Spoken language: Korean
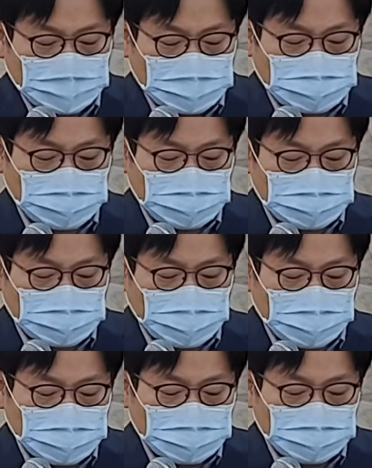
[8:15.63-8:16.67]

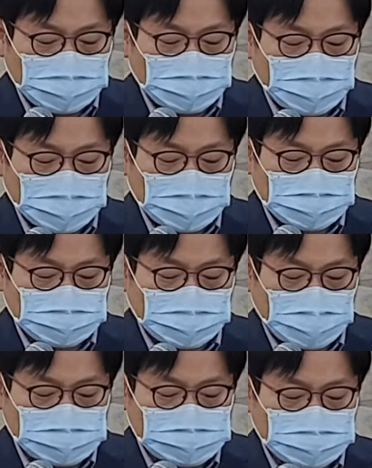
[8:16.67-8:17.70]
시작 여호와께서
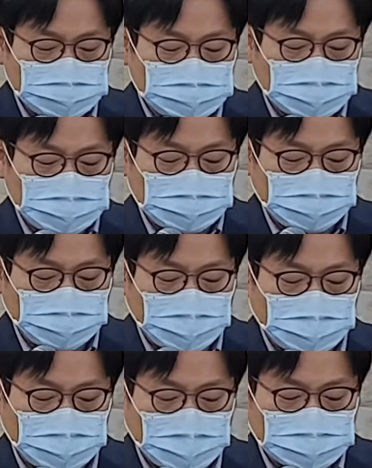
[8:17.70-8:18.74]
한 천사를 보내어